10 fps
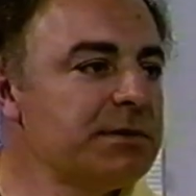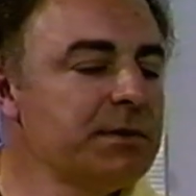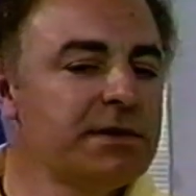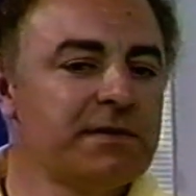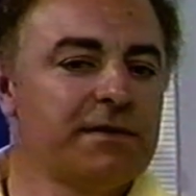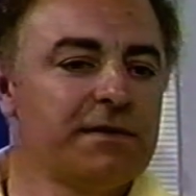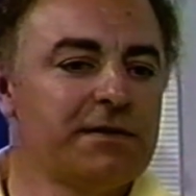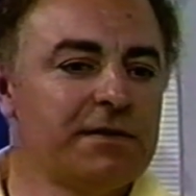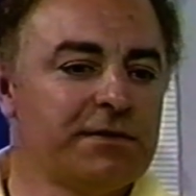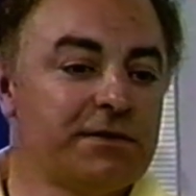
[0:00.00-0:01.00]
oui, oui, ça
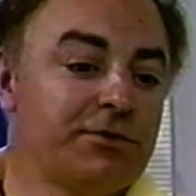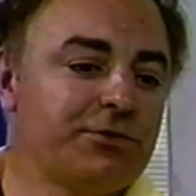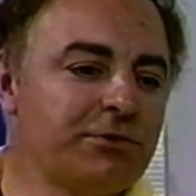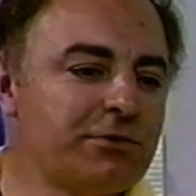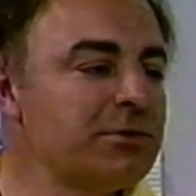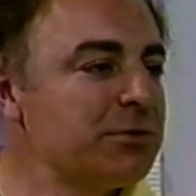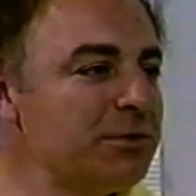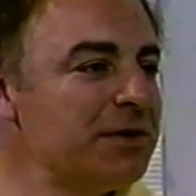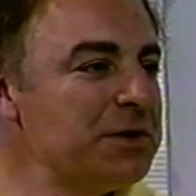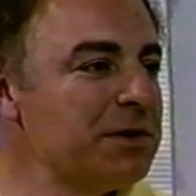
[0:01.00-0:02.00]
une chose qu'on
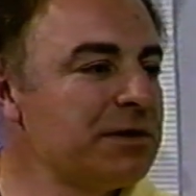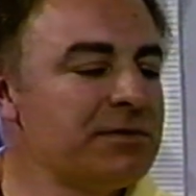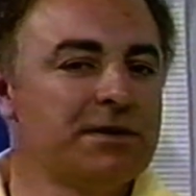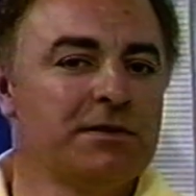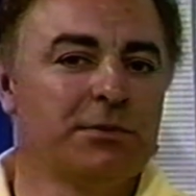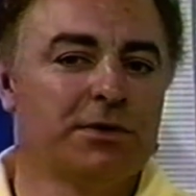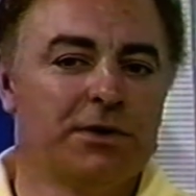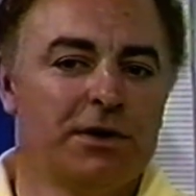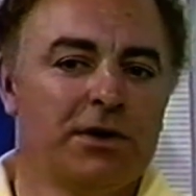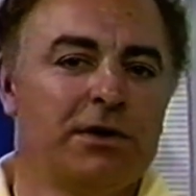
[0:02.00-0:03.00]
retrouve ailleurs, effectivement.
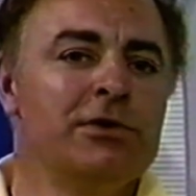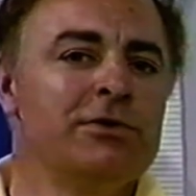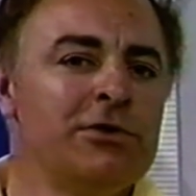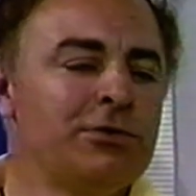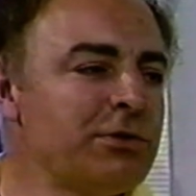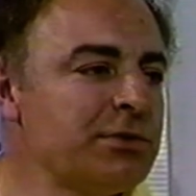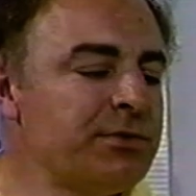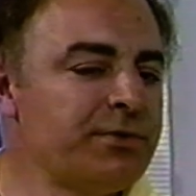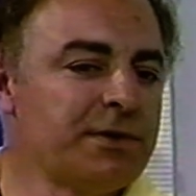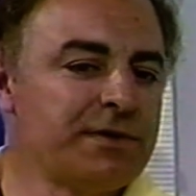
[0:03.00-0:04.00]
Le, Tour de
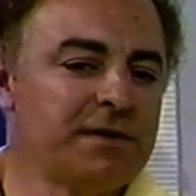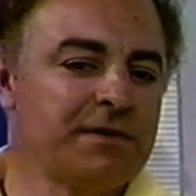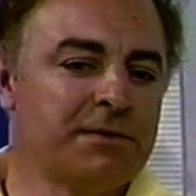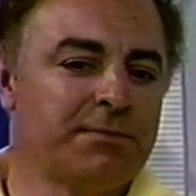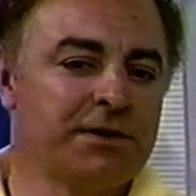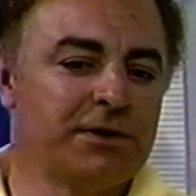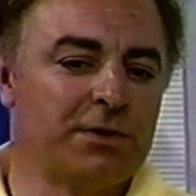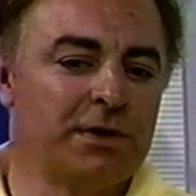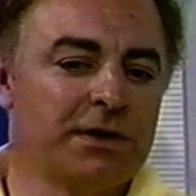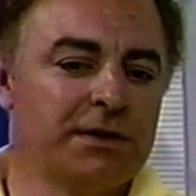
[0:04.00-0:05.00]
France a cette
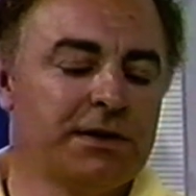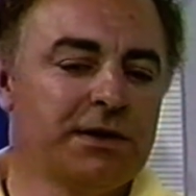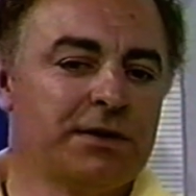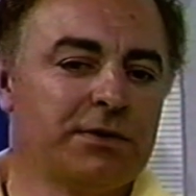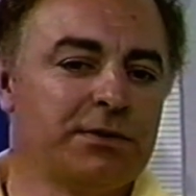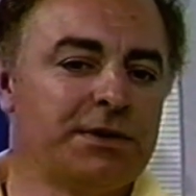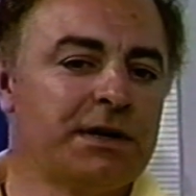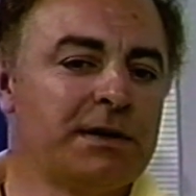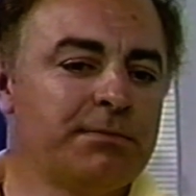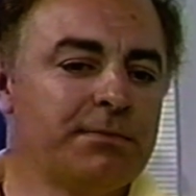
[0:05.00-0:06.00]
particularité, et on le
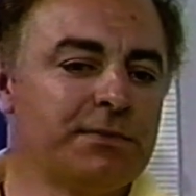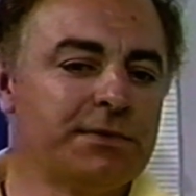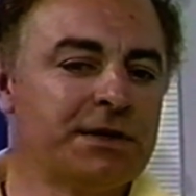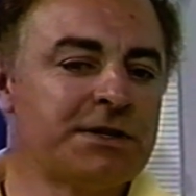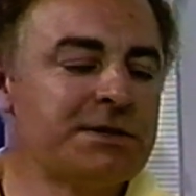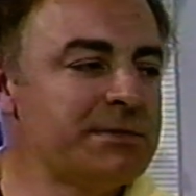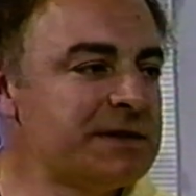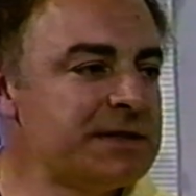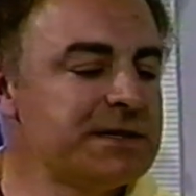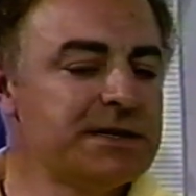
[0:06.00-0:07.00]
dira, le dira
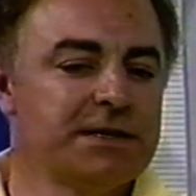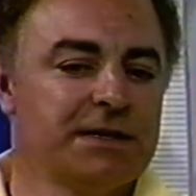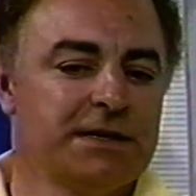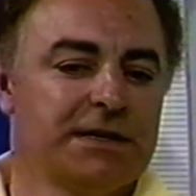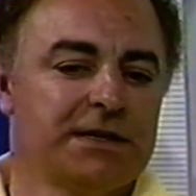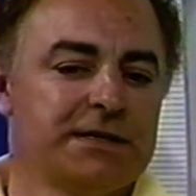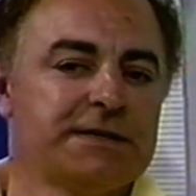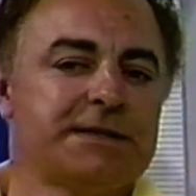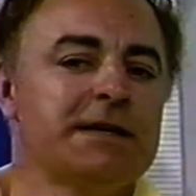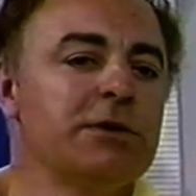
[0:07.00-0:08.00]
jamais assez,
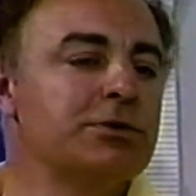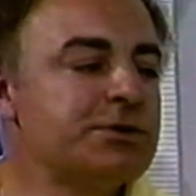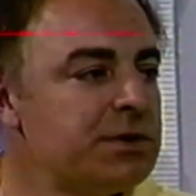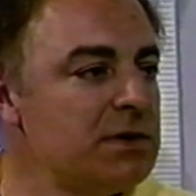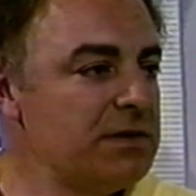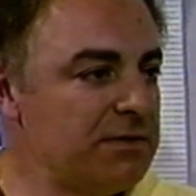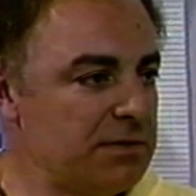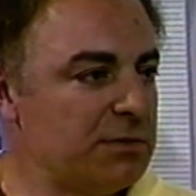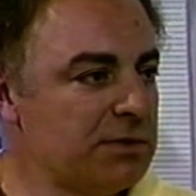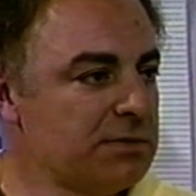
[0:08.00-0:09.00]
c'est le seul
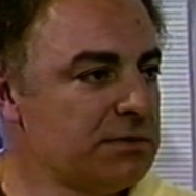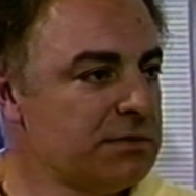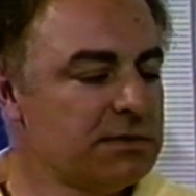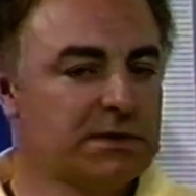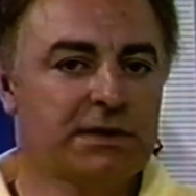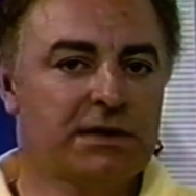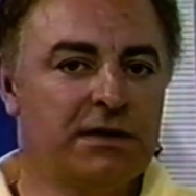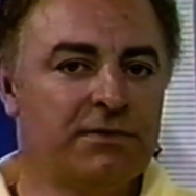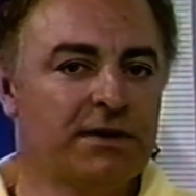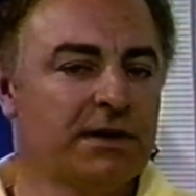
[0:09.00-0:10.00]
événement
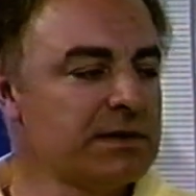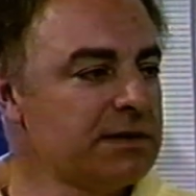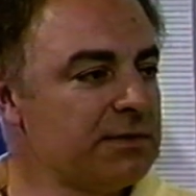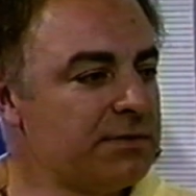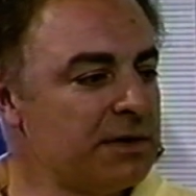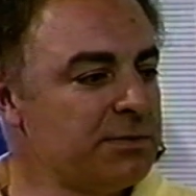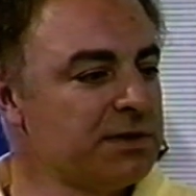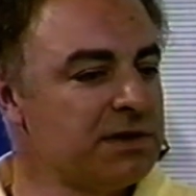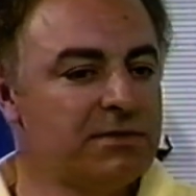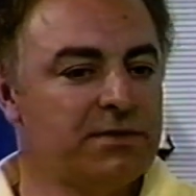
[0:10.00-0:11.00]
qui va
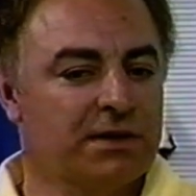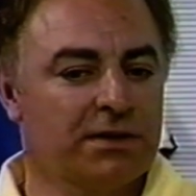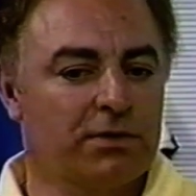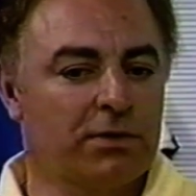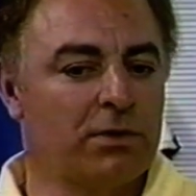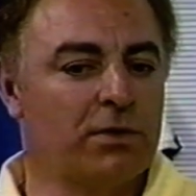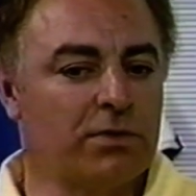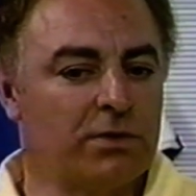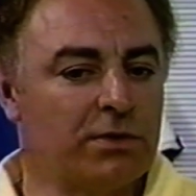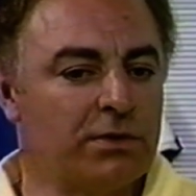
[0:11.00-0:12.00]
vraiment, qui vient
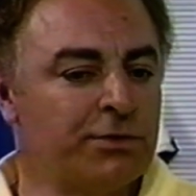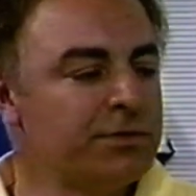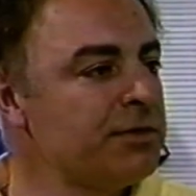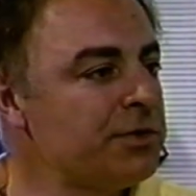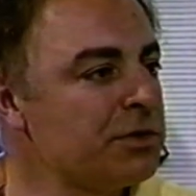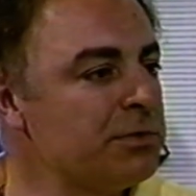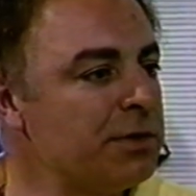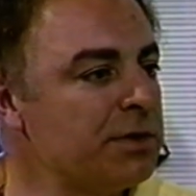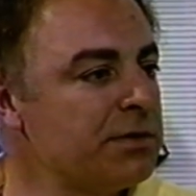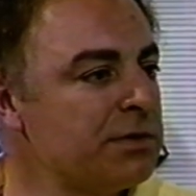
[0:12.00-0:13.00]
euh, devant votre ah
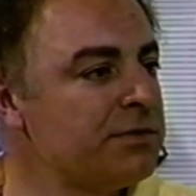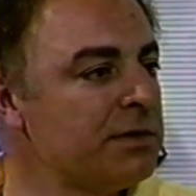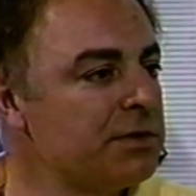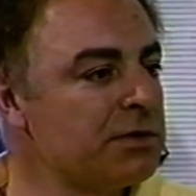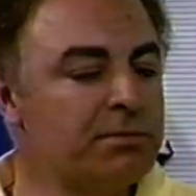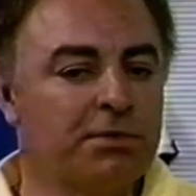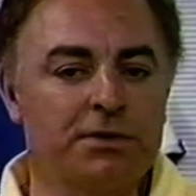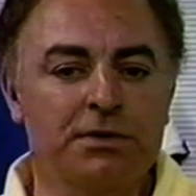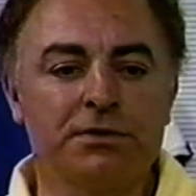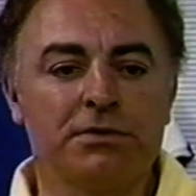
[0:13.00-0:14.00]
porte, devant votre
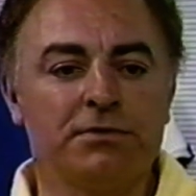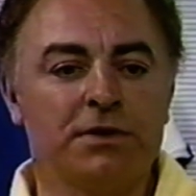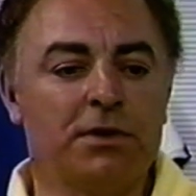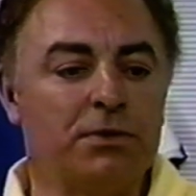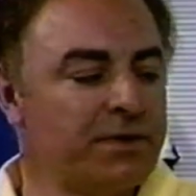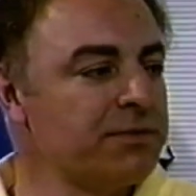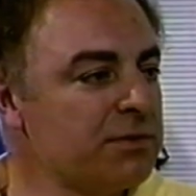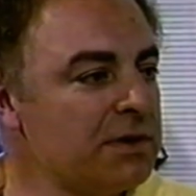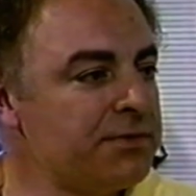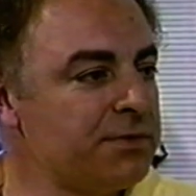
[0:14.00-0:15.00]
porte. Quand on va au fin
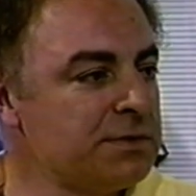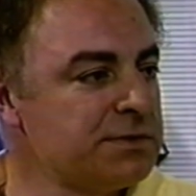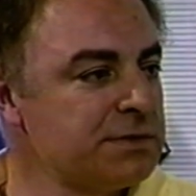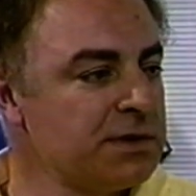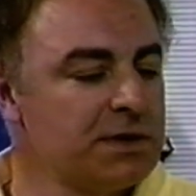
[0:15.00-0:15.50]
fond de la France,